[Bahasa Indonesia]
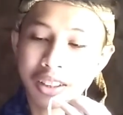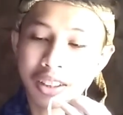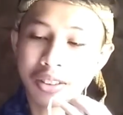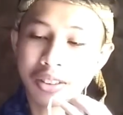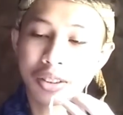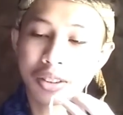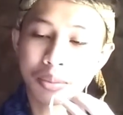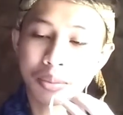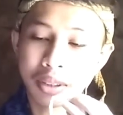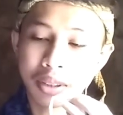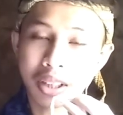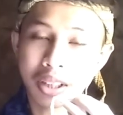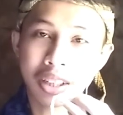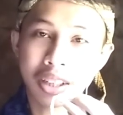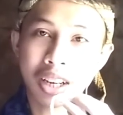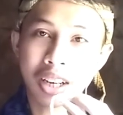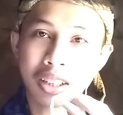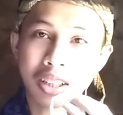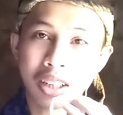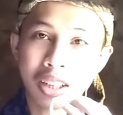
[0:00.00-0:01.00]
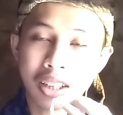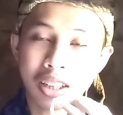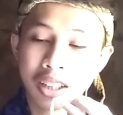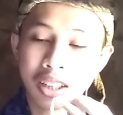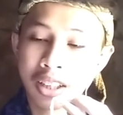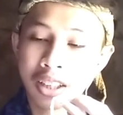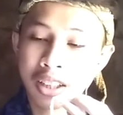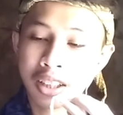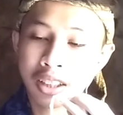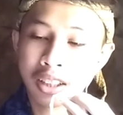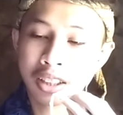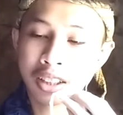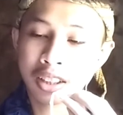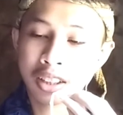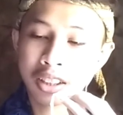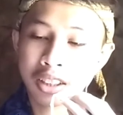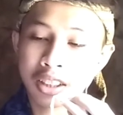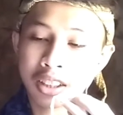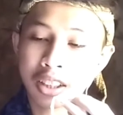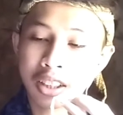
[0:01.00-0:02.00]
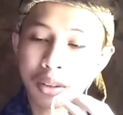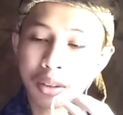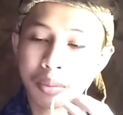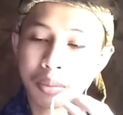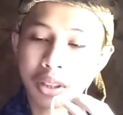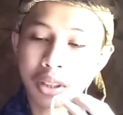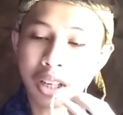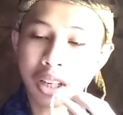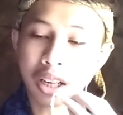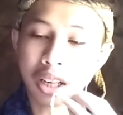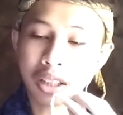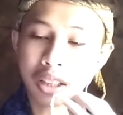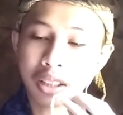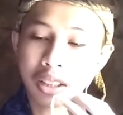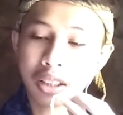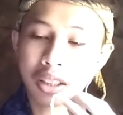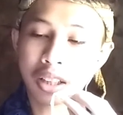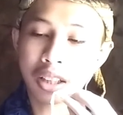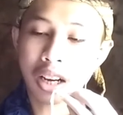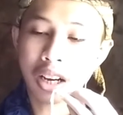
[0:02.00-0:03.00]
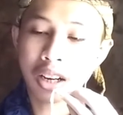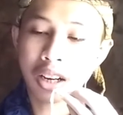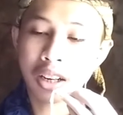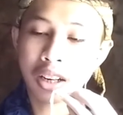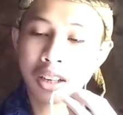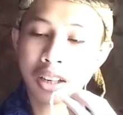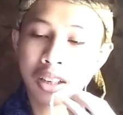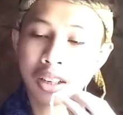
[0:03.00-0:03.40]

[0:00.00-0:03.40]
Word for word: itu sebenarnya ada sedikit penjelasan tentang